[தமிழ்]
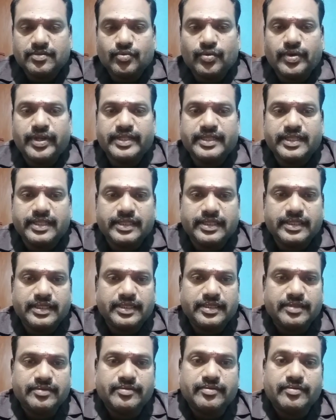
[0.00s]
உயிர் தந்து
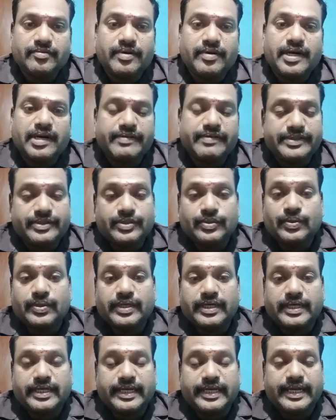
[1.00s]
வாழ வைத்து
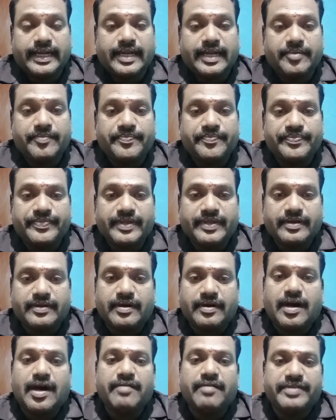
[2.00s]
கொண்டிருக்கிற
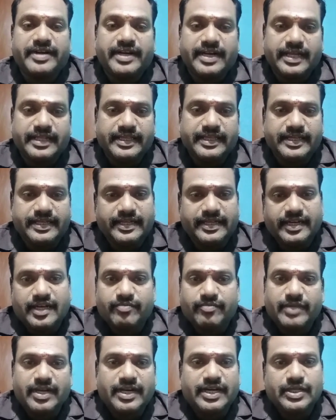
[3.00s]
காவிரி நதிக்கு
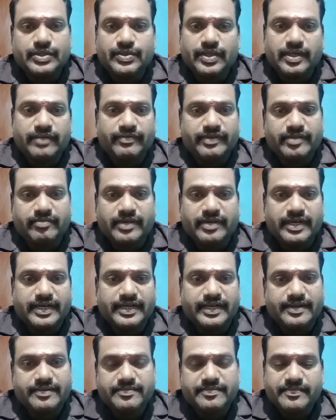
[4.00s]
நாம் நன்றி சொல்லும் விதமாக
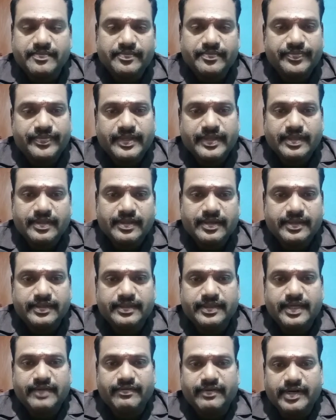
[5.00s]

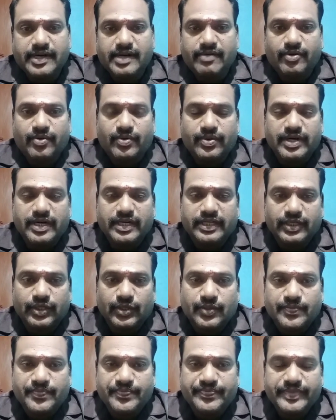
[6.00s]
இந்த விழாவை
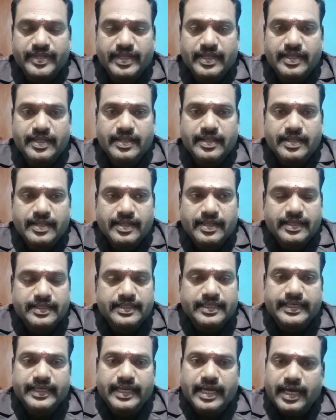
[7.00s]
கொண்டாடுகிறோம்
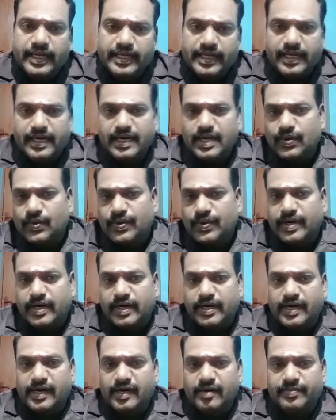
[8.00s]
இதில் யார் யாரெல்லாம்
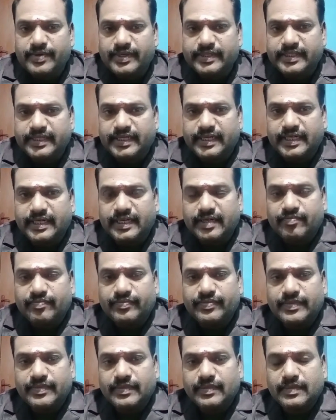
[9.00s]
கொண்டாடுறாங்கன்னு பார்த்தீங்கன்னா
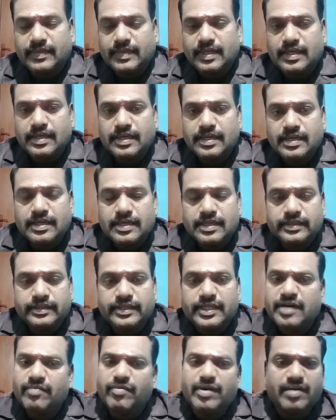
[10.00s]

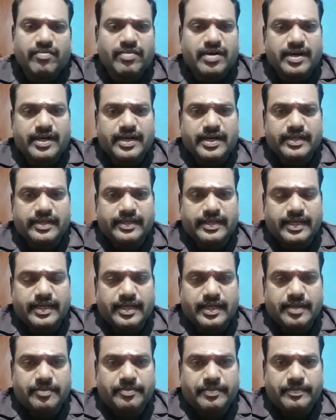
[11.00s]
திருமணமாகாத
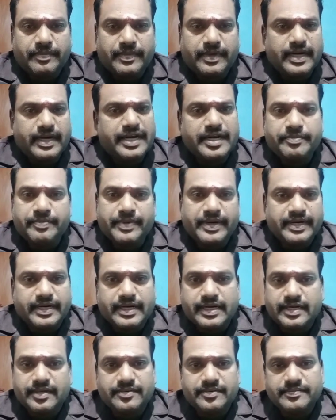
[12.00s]

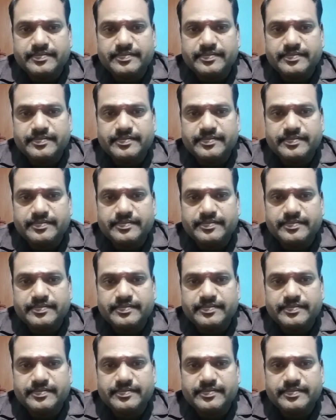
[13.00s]
கன்னிப்பெண்கள்